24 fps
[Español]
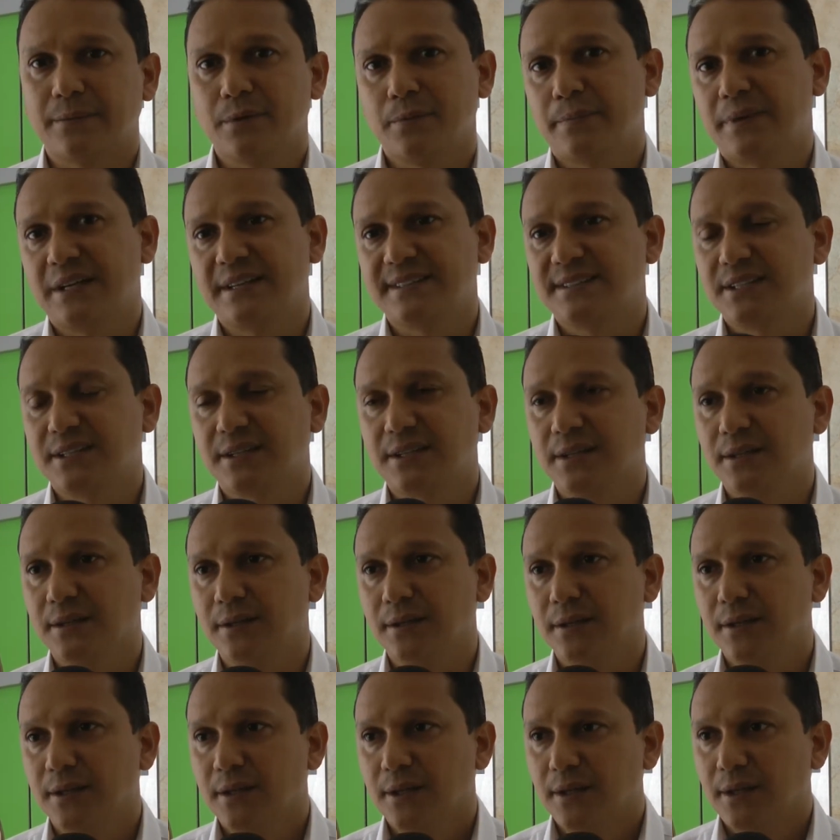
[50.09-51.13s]
Me parece
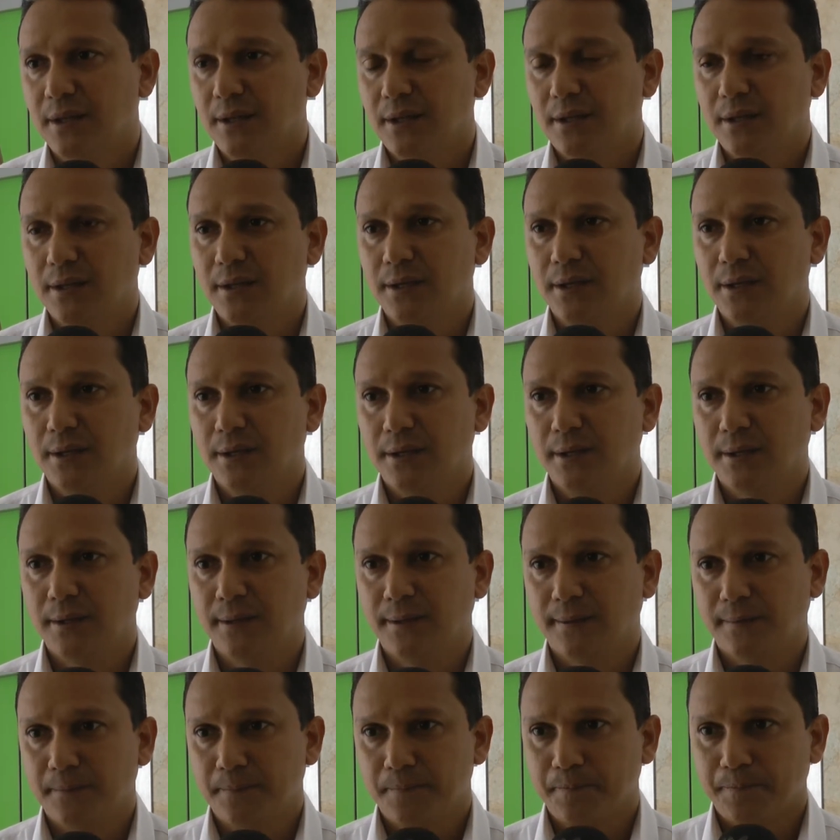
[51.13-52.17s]
que
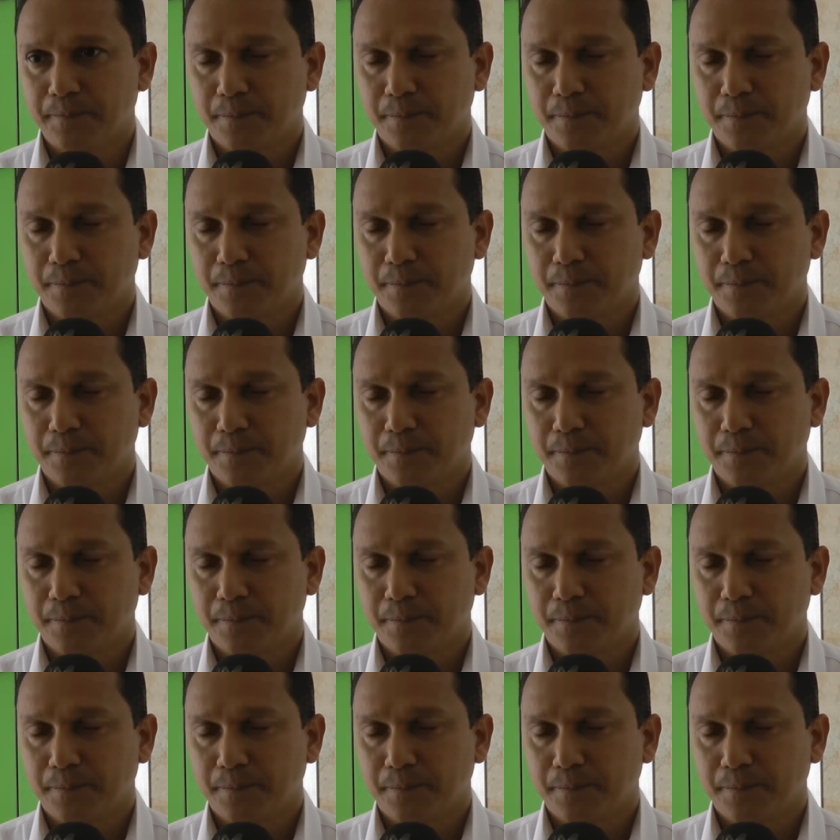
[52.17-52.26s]
eh,